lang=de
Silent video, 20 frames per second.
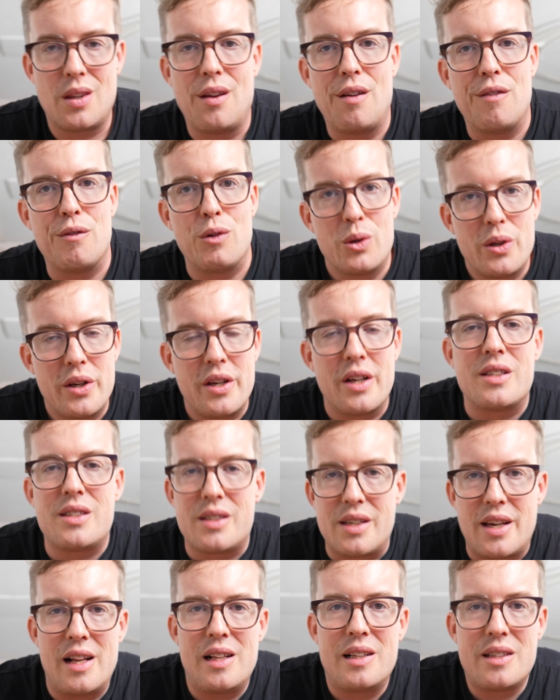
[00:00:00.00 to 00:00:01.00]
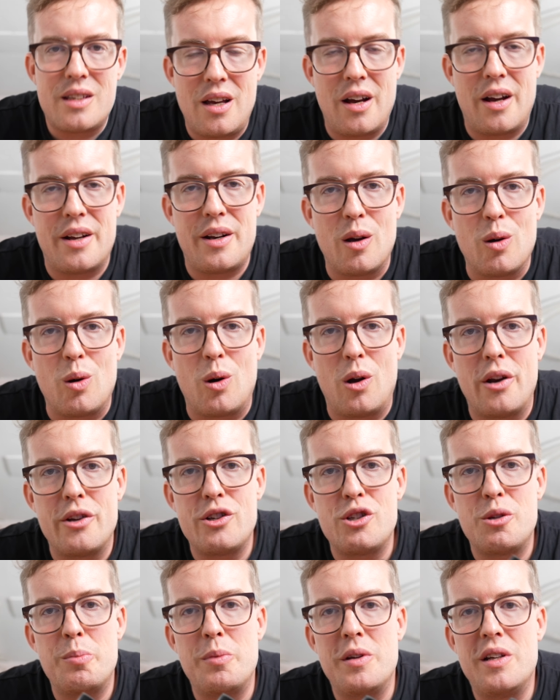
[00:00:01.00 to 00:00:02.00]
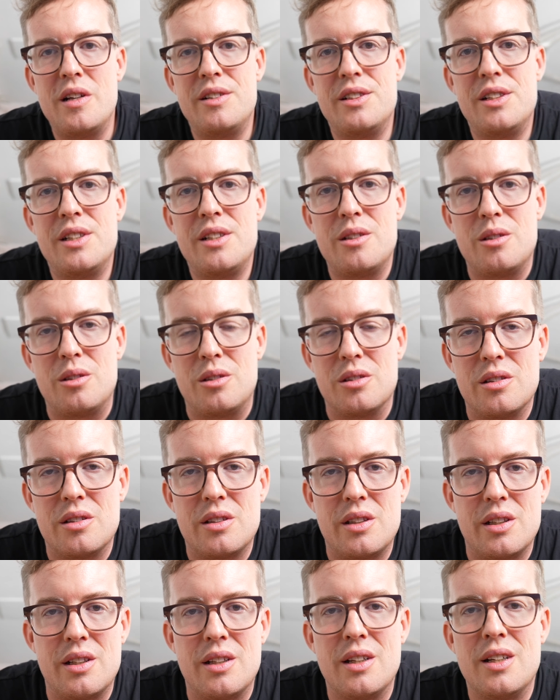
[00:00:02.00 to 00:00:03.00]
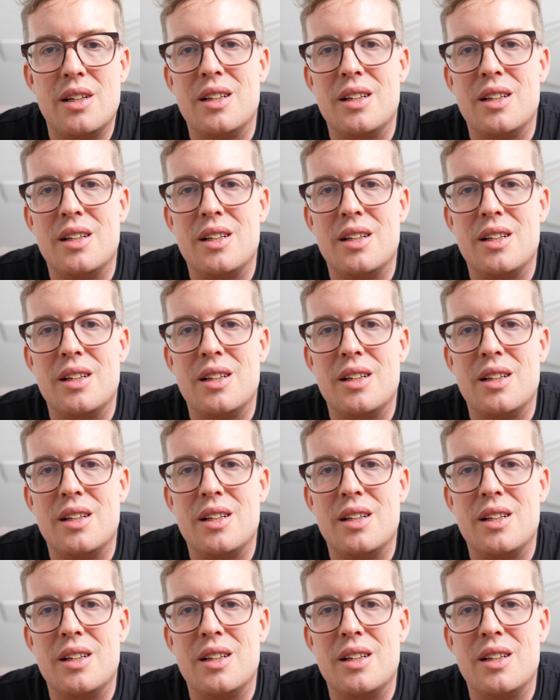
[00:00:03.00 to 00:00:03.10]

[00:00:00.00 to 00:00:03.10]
würde jetzt Geld keine Rolle spielen und äh,